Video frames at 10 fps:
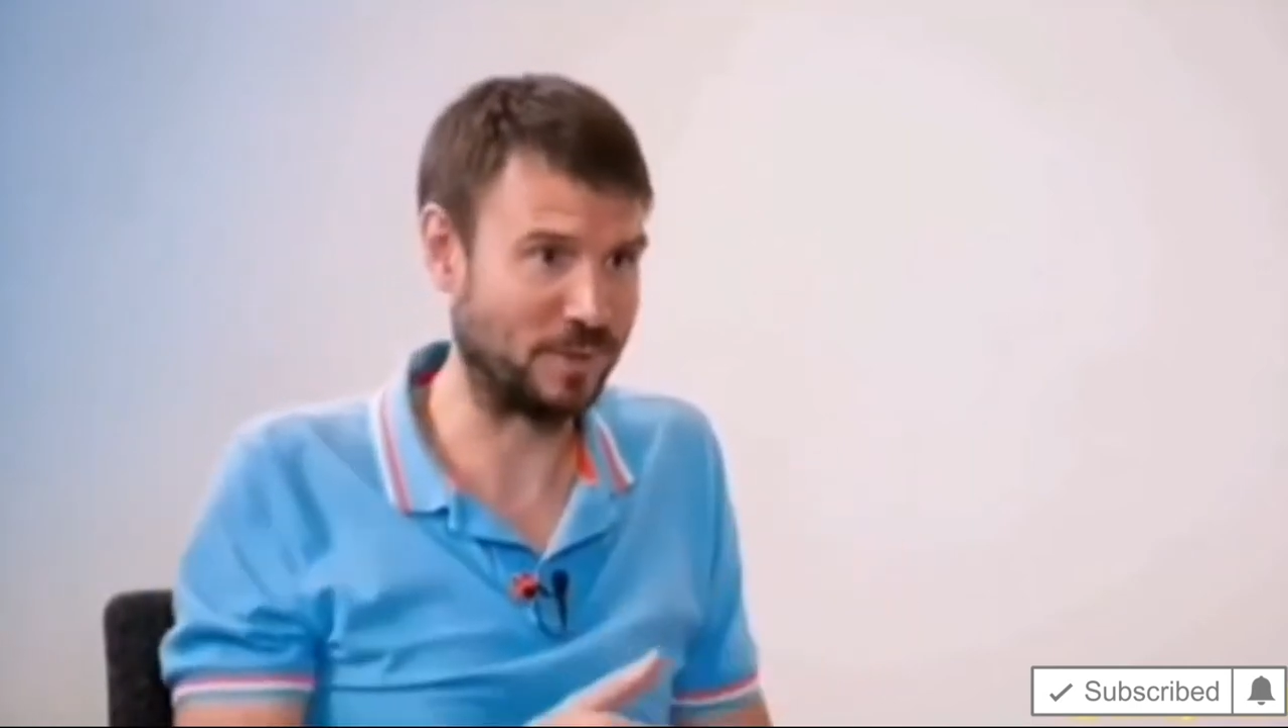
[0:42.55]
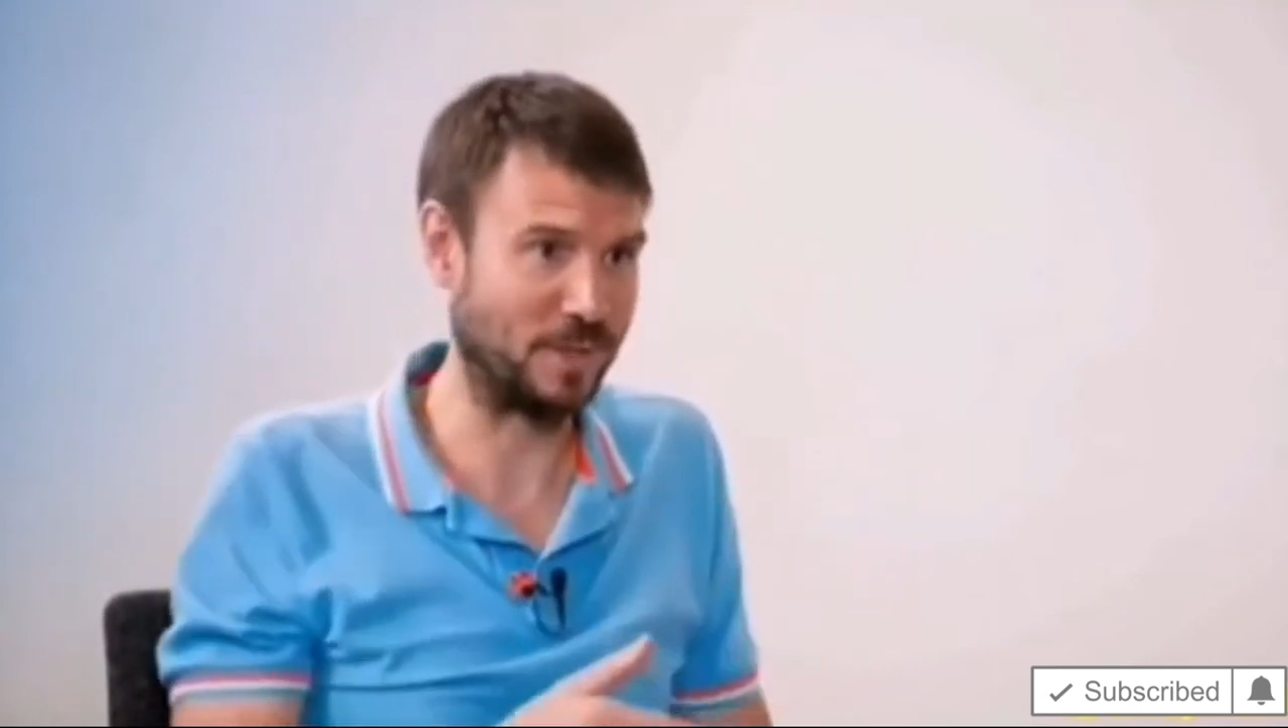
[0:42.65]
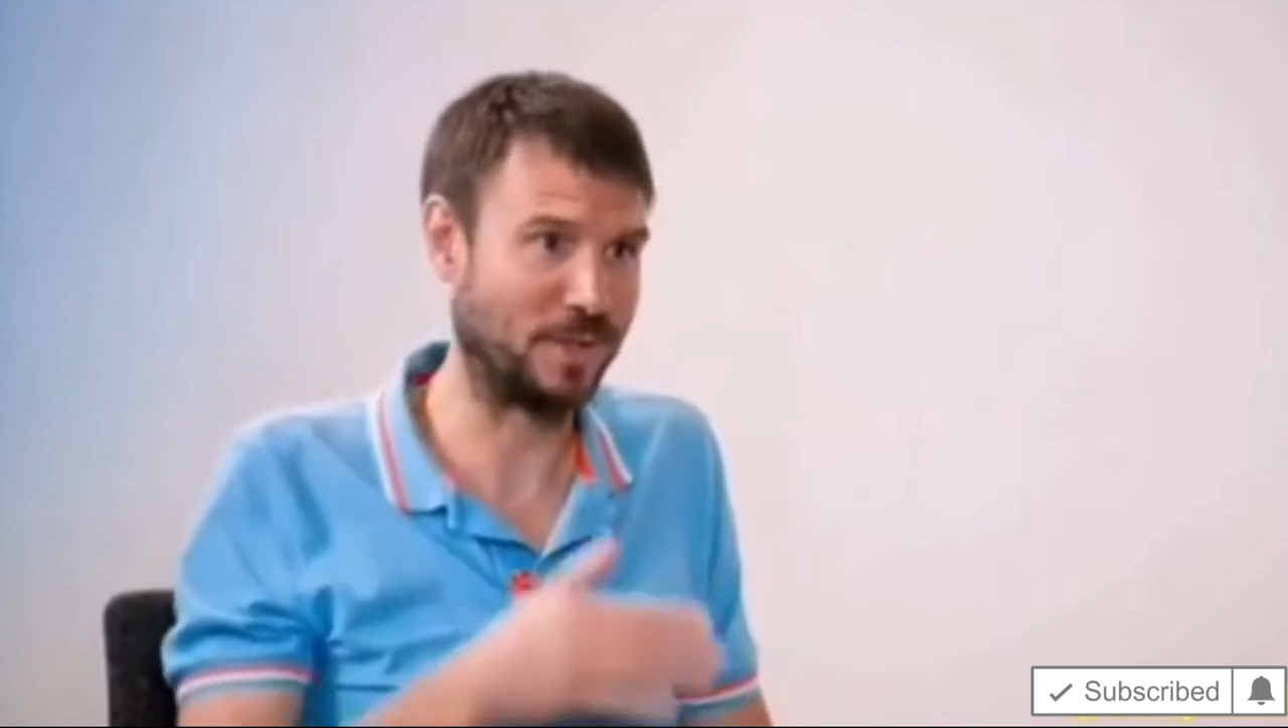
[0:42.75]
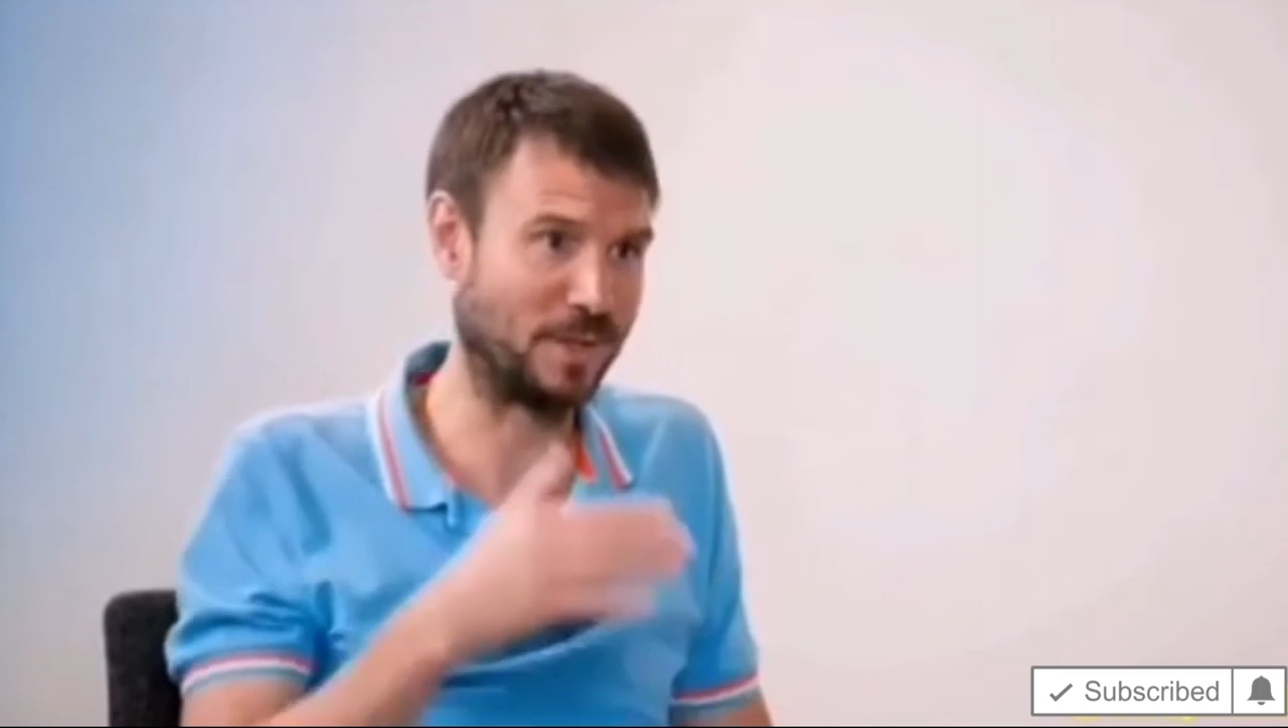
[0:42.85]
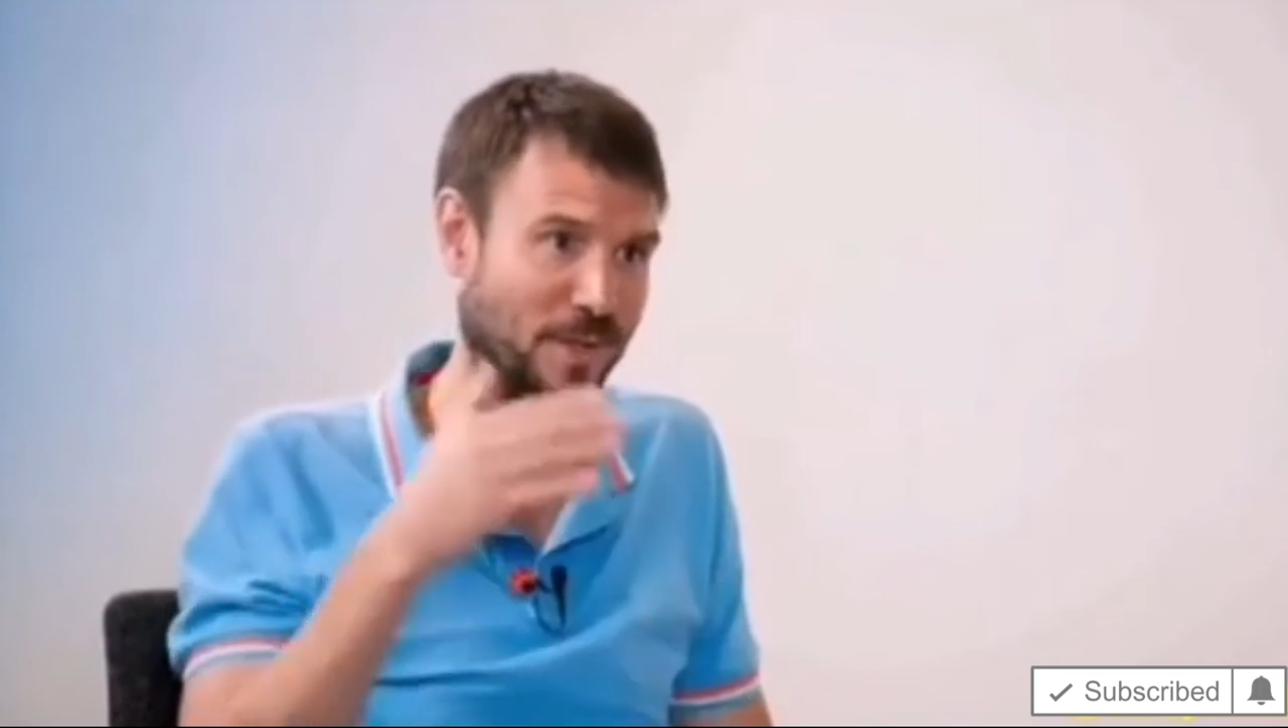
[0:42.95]

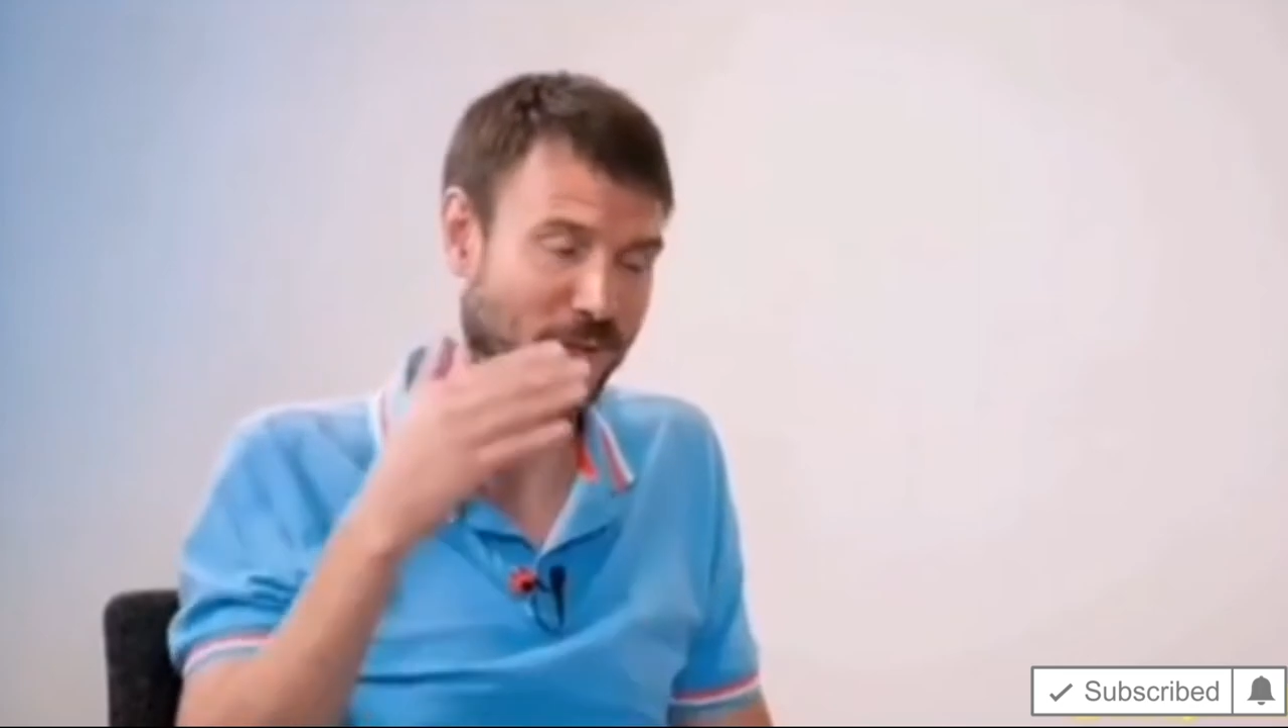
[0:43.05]
месте